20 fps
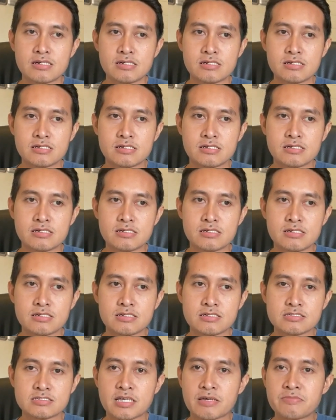
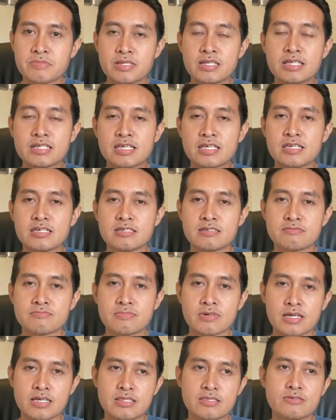uh, saya miliki
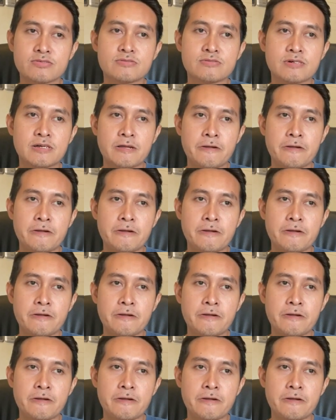begitu.